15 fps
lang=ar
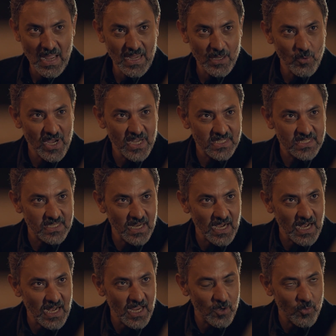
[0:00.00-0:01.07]
ايوه السيره
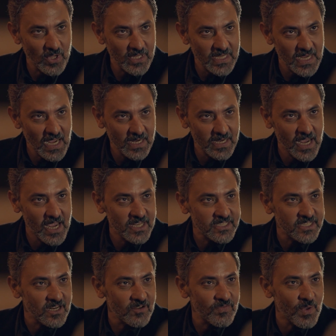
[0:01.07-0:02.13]
الحلوه دي يعني
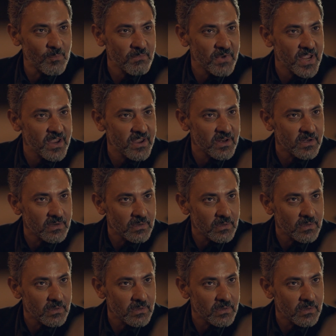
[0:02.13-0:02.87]
هيصرفها منين